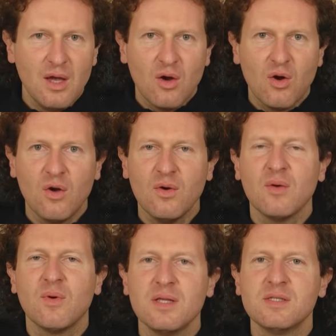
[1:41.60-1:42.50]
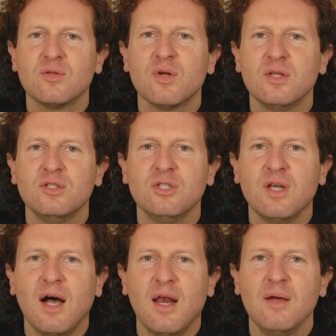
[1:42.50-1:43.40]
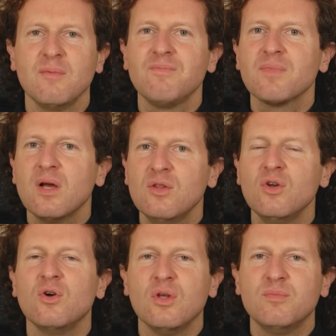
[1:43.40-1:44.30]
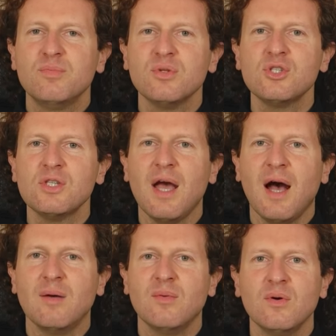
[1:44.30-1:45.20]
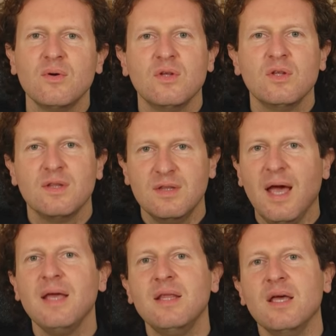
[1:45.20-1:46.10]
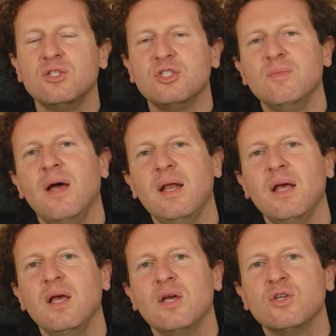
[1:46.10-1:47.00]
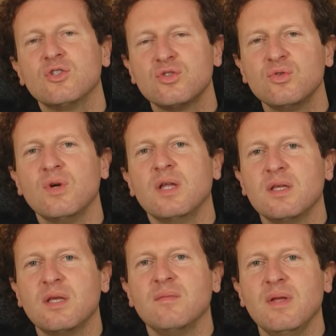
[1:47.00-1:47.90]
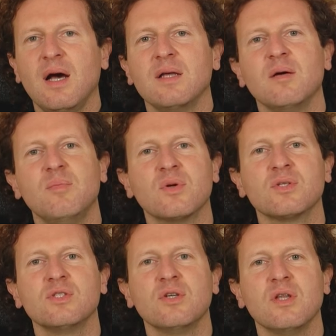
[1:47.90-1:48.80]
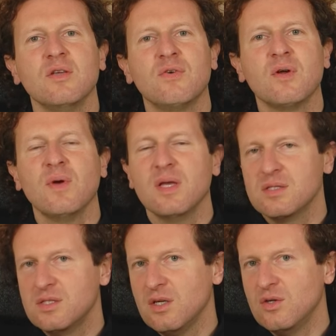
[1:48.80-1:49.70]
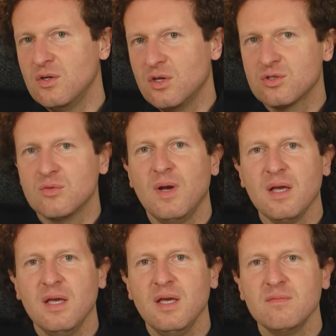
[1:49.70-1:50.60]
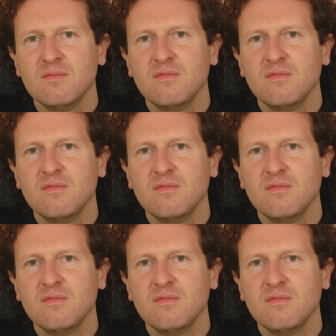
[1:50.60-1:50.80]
con un equalizzatore digitale, noi boostiamo dei decibel su una determinata porzione di frequenze col nostro plugin